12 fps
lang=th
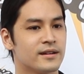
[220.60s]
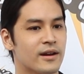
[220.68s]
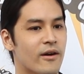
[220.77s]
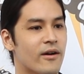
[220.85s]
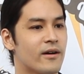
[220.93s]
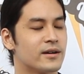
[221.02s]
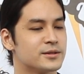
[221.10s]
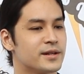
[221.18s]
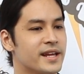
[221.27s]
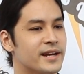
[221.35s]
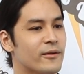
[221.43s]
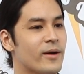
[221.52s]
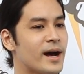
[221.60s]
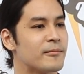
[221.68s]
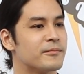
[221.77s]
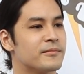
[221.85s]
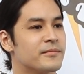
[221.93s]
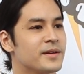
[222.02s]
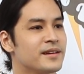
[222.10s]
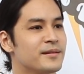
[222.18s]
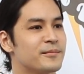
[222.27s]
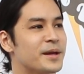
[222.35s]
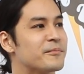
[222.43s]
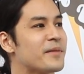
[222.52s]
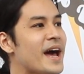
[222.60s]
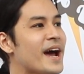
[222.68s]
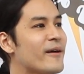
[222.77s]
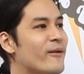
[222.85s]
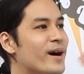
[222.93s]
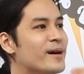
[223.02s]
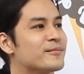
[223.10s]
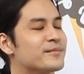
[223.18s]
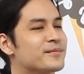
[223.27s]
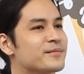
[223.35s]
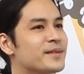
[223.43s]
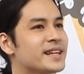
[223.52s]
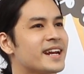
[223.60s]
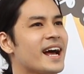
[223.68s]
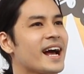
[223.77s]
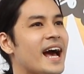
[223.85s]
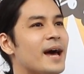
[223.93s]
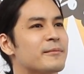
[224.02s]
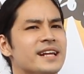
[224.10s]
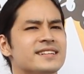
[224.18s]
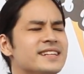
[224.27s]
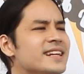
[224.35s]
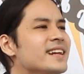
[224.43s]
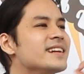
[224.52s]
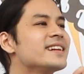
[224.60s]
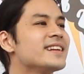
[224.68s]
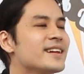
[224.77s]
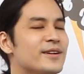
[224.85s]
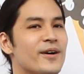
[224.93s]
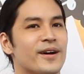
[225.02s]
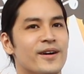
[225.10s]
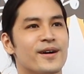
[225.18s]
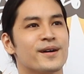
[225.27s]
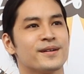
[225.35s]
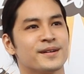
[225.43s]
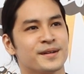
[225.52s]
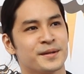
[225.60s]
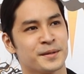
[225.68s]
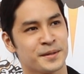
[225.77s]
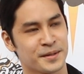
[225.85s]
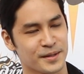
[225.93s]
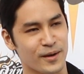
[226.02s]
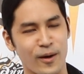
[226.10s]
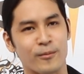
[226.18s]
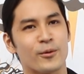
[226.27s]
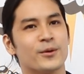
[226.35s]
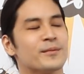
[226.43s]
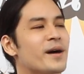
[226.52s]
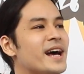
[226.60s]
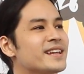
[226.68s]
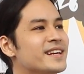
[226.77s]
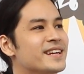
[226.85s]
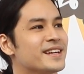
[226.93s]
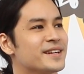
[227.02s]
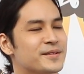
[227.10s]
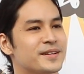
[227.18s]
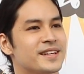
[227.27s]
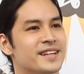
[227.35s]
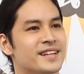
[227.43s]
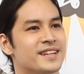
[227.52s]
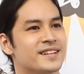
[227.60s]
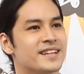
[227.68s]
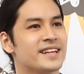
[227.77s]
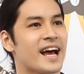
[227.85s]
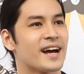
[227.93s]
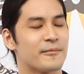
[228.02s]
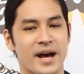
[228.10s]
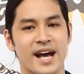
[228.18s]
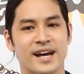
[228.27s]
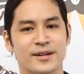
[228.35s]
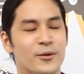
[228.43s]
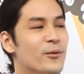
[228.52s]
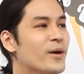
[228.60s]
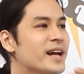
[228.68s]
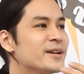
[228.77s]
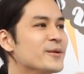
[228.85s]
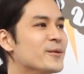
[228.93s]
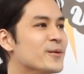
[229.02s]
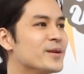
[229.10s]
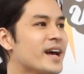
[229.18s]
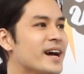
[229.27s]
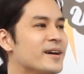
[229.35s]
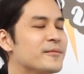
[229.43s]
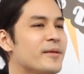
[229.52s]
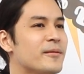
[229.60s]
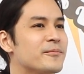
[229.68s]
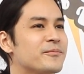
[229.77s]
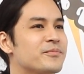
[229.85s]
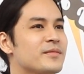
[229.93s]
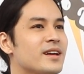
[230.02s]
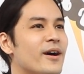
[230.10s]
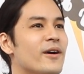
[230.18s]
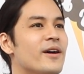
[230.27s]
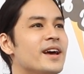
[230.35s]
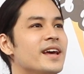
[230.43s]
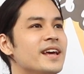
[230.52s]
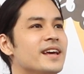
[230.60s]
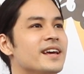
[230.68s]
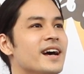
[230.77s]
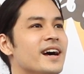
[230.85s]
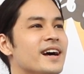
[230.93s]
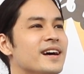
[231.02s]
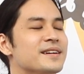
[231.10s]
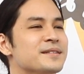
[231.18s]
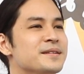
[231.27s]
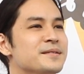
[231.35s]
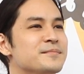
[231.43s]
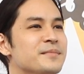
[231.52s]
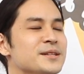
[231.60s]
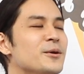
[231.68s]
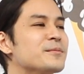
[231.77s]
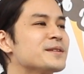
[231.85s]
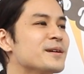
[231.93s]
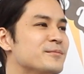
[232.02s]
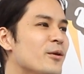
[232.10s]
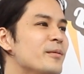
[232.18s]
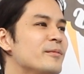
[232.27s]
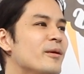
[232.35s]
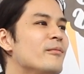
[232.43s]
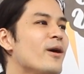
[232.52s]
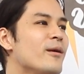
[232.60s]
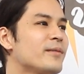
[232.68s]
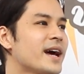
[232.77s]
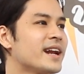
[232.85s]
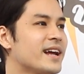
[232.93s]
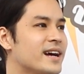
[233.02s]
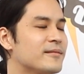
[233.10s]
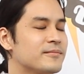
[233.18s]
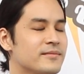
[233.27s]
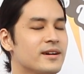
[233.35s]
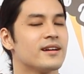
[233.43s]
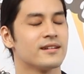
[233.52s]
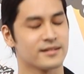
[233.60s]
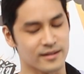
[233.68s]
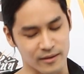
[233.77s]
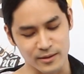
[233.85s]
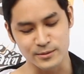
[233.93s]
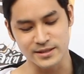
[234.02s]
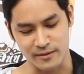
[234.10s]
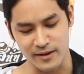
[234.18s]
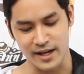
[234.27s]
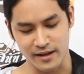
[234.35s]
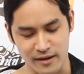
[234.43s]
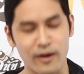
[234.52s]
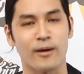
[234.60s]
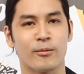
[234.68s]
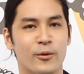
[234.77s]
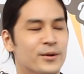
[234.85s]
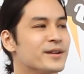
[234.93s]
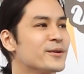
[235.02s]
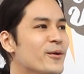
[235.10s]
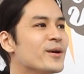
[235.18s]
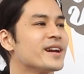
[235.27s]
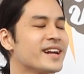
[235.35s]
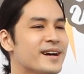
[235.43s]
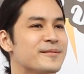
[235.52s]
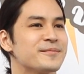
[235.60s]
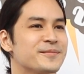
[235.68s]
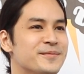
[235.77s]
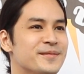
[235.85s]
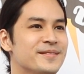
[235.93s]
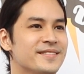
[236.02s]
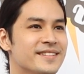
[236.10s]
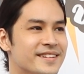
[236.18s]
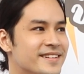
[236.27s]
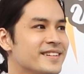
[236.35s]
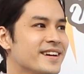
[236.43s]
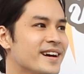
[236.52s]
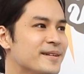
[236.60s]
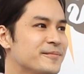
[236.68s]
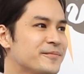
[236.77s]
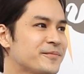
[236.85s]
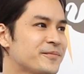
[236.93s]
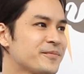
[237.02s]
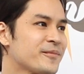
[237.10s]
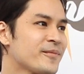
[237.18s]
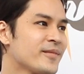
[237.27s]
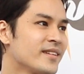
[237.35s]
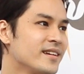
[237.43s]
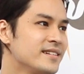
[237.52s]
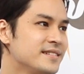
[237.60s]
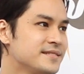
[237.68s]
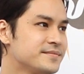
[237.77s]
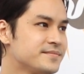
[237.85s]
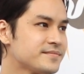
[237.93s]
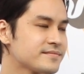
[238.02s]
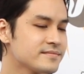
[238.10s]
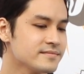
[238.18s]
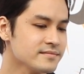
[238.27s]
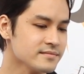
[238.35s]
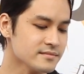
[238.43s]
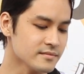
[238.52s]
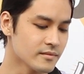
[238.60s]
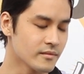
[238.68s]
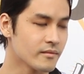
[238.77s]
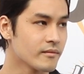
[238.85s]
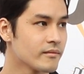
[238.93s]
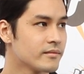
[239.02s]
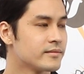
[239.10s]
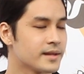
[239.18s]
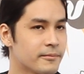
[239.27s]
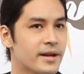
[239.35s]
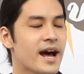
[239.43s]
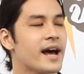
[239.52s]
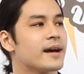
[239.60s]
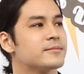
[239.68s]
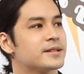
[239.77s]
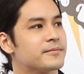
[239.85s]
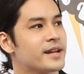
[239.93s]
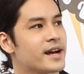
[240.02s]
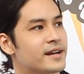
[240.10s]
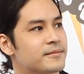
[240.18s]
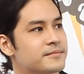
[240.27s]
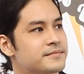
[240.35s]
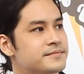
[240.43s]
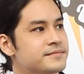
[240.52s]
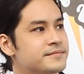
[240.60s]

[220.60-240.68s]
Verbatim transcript: รอจนเห็นความเปลี่ยนแปลงความพัฒนาการอาจจะทีละนิดทีละหน่อยก็ขอบคุณมากที่ยังมาดูกันอยู่ยังแบบค่อยๆเติบโตไปพร้อมๆกันนะครับก็เราก็รู้สึกว่าก็ขอบคุณทุกคนนะครับที่จริงจำวันแรกที่มันเป็นในโพสต์จำวันแรกที่ต้องขึ้นเลยจำได้ครับจำได้ความรู้สึก